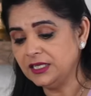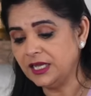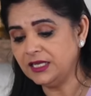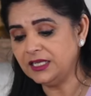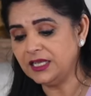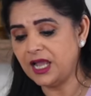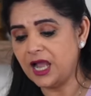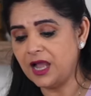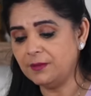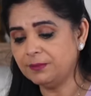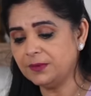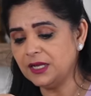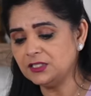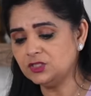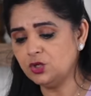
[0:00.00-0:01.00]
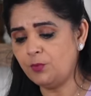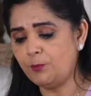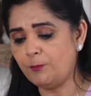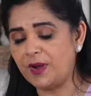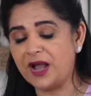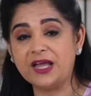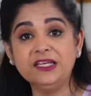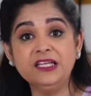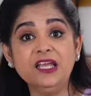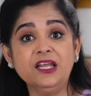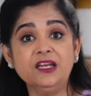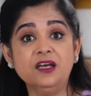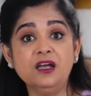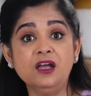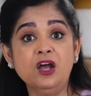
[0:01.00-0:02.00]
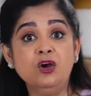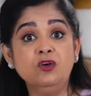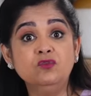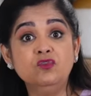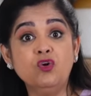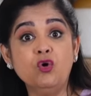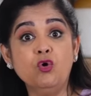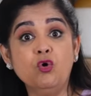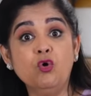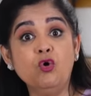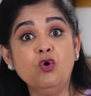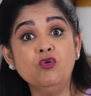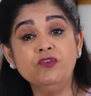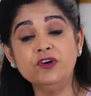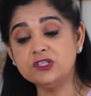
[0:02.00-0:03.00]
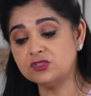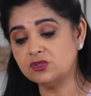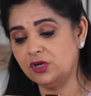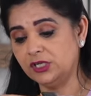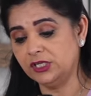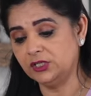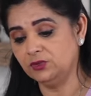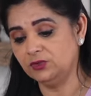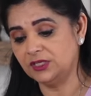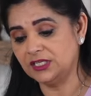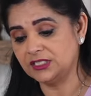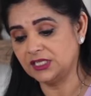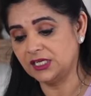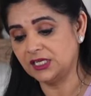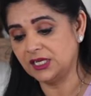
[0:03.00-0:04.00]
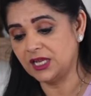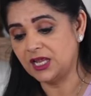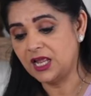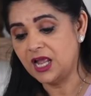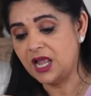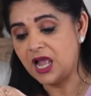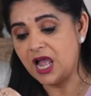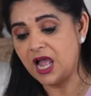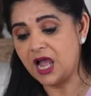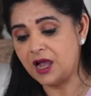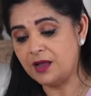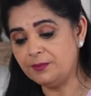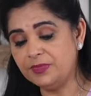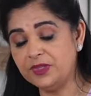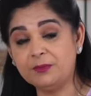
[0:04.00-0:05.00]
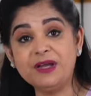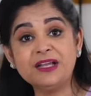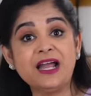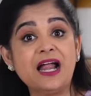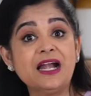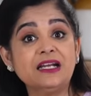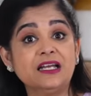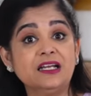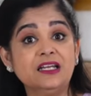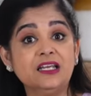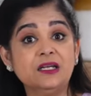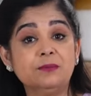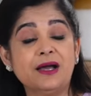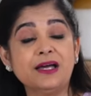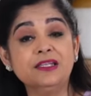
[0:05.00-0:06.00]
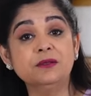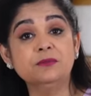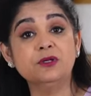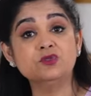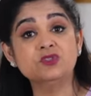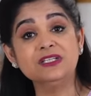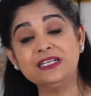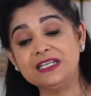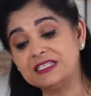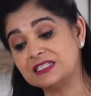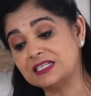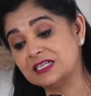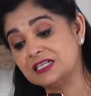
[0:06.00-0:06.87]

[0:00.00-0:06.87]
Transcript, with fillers: यानी कि आपका जो पानी है ना वो ओवर सॉल्टी होना चाहिए आप नमक ऐड करने के बाद एक बार उसे टेस्ट